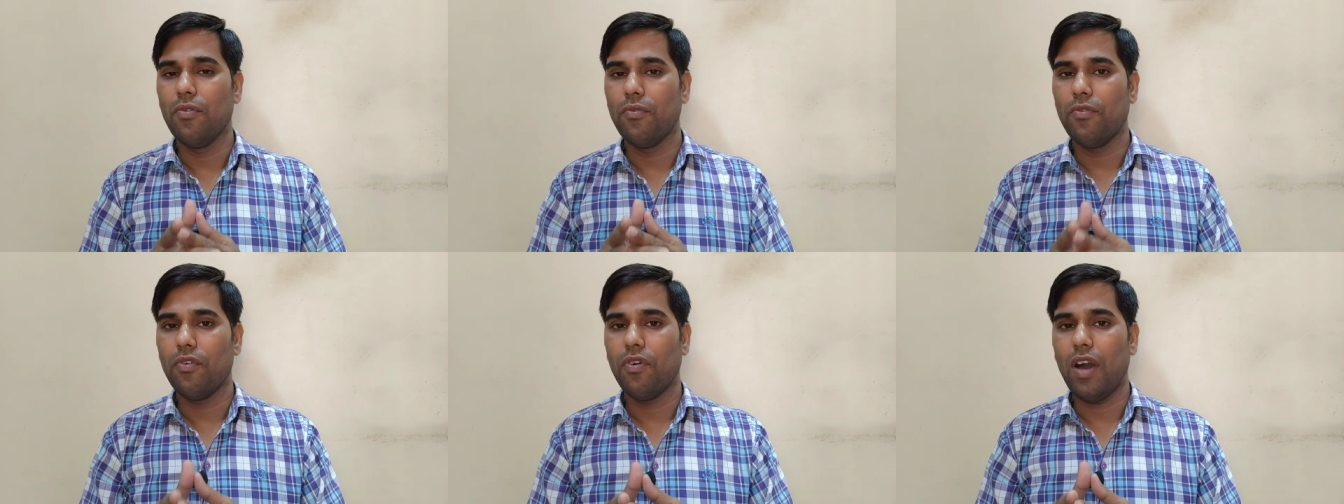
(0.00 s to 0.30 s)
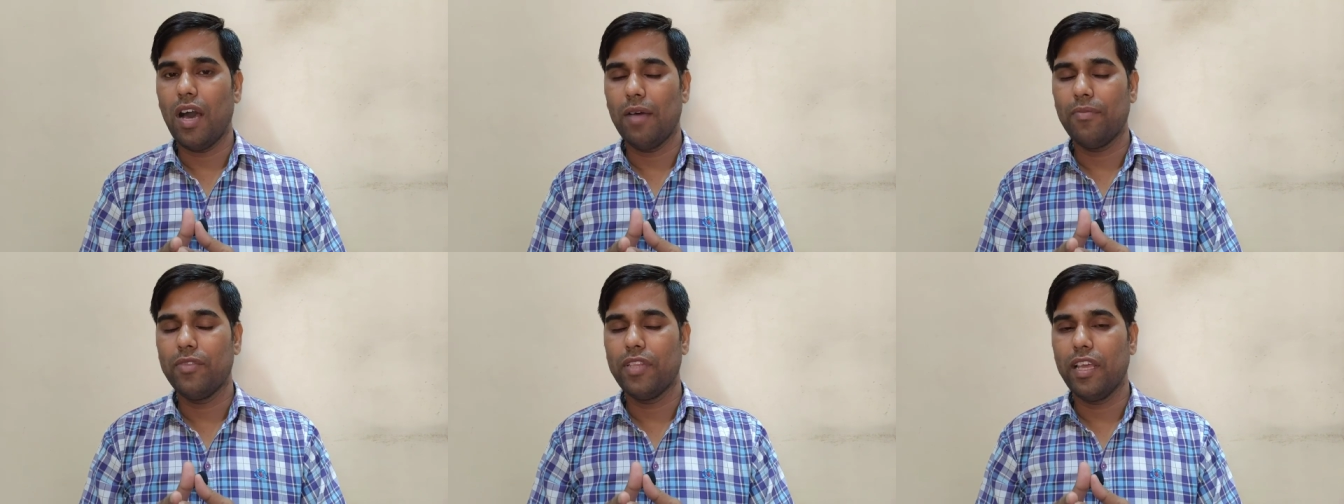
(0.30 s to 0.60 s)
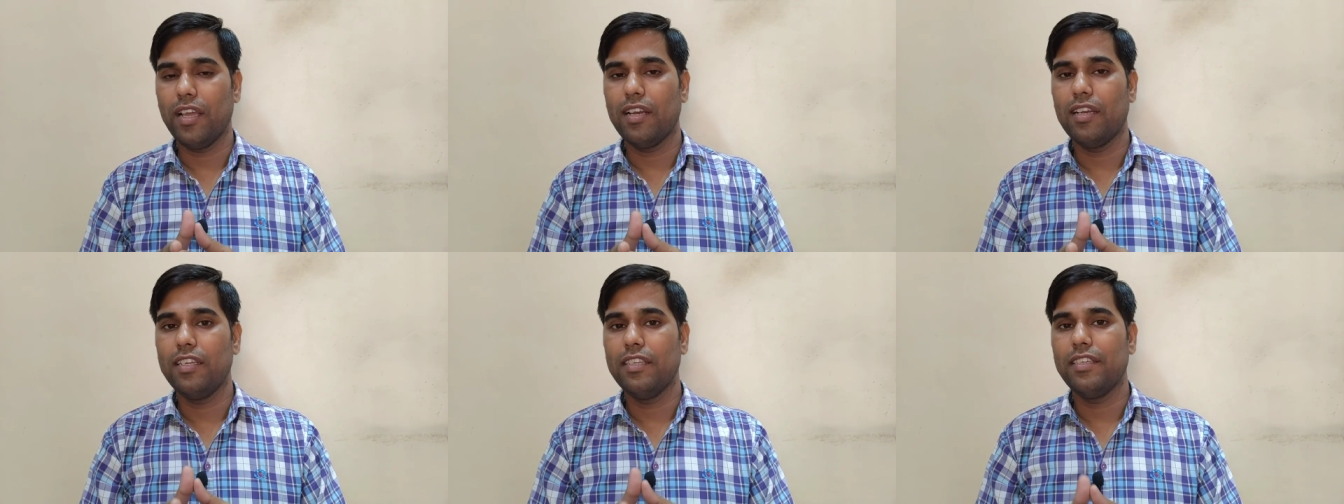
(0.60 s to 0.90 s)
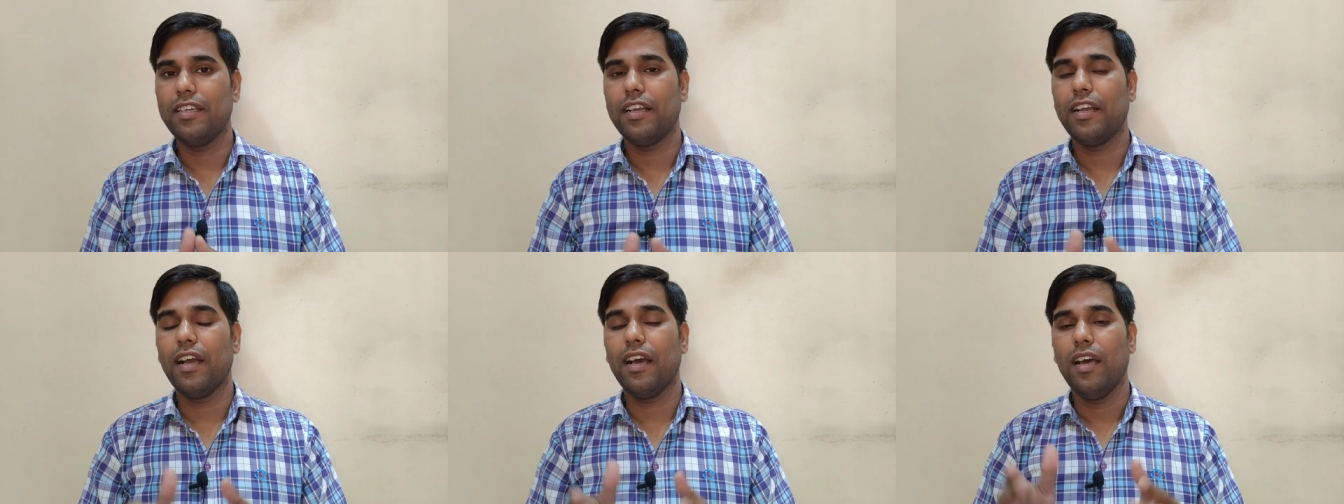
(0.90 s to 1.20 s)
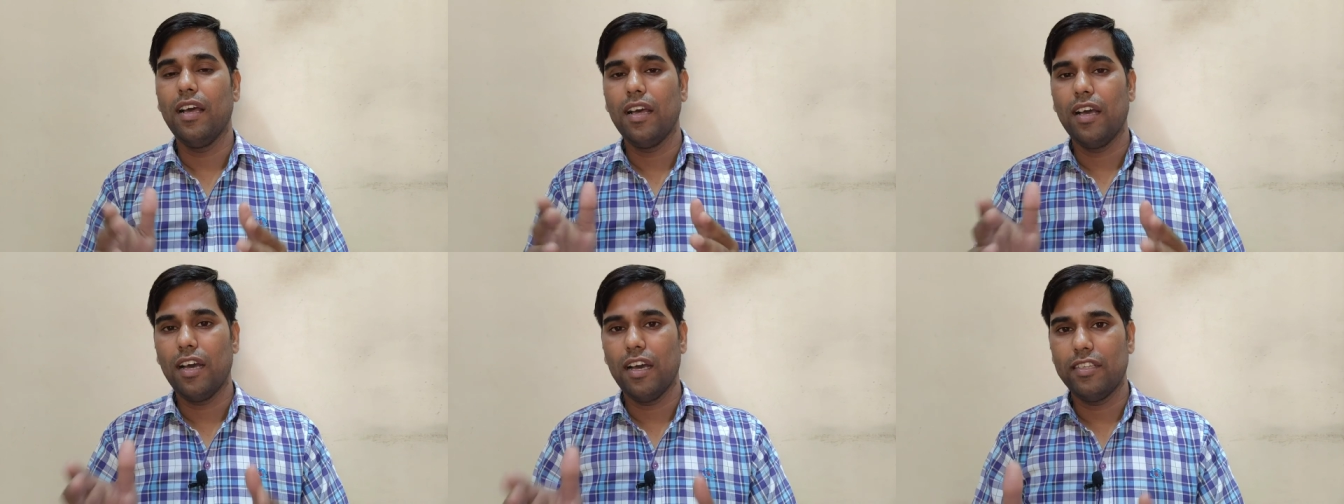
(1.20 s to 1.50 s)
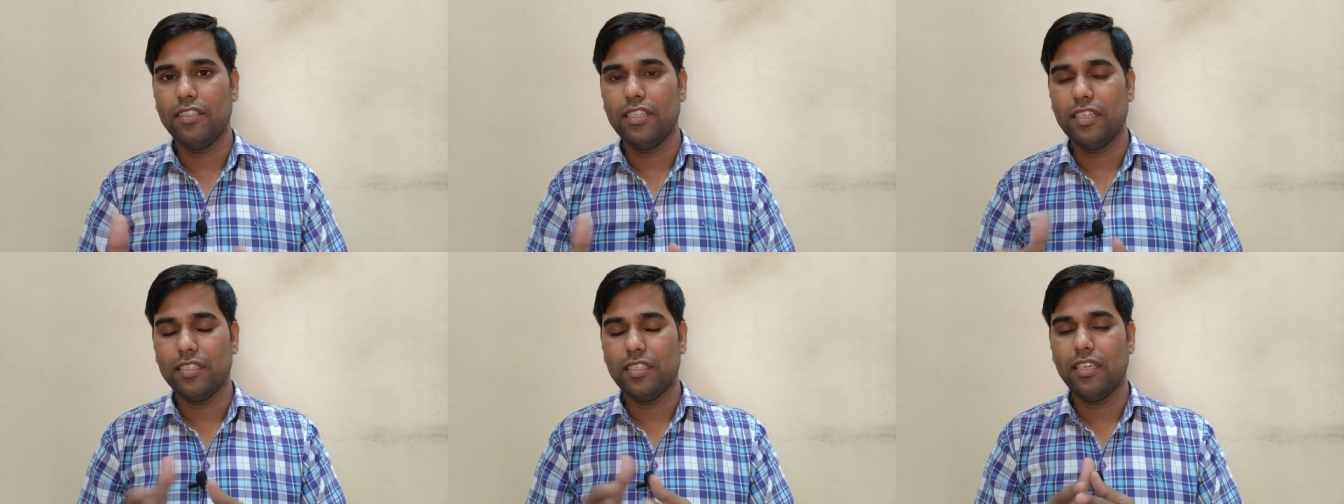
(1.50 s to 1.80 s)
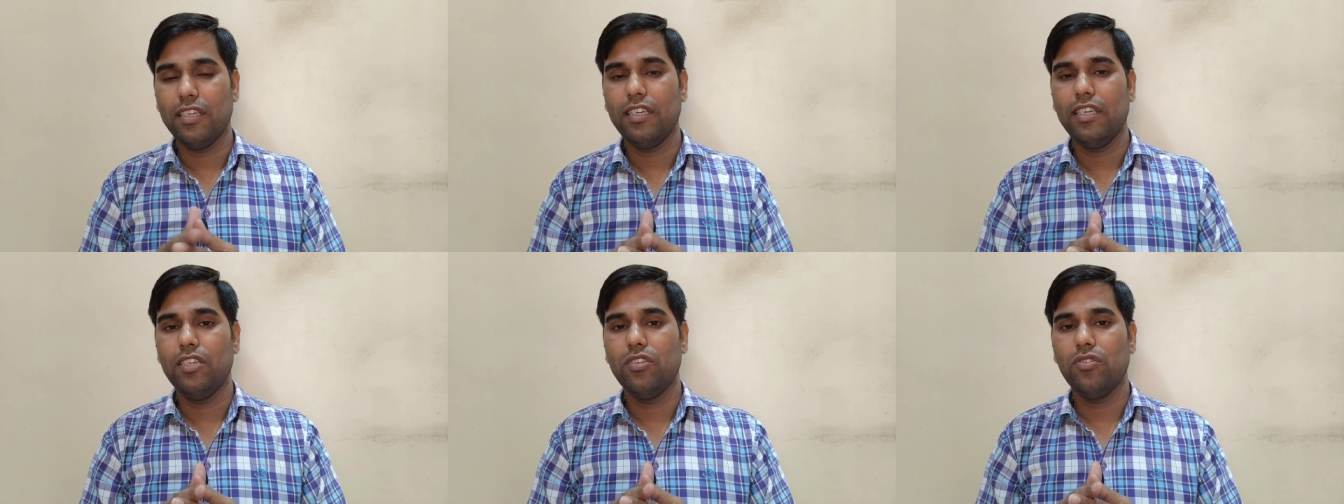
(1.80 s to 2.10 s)
वो आप देख लीजिएगा अच्छे
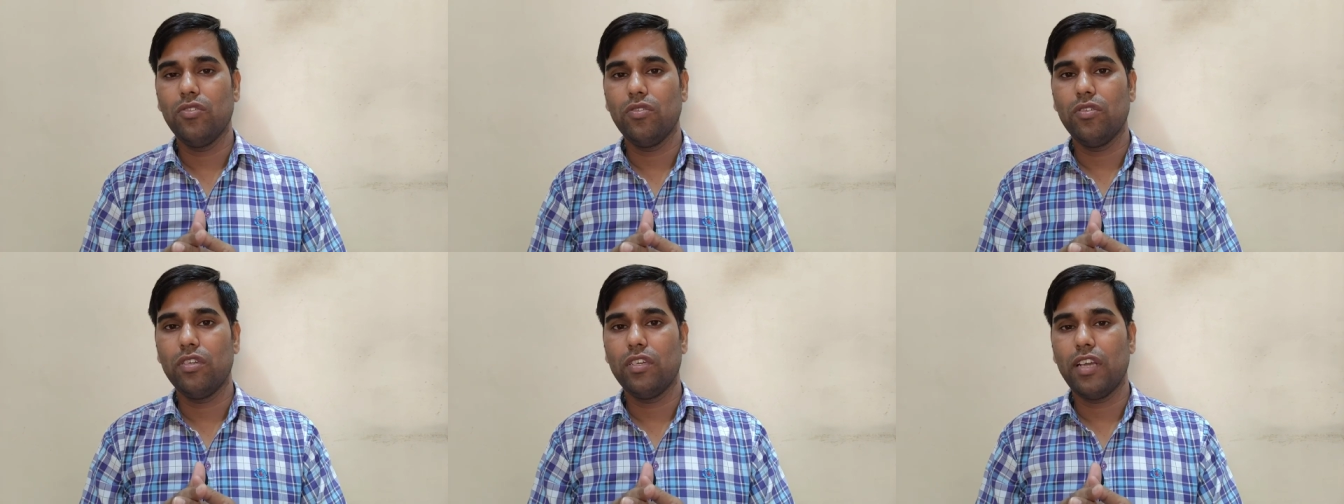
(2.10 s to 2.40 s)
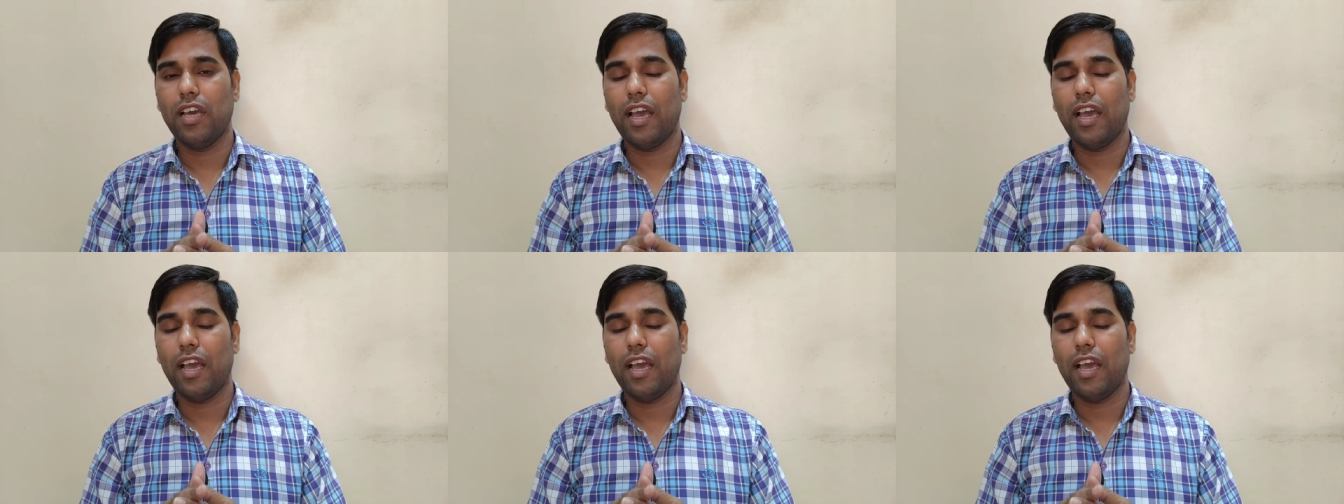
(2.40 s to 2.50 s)
से कि जो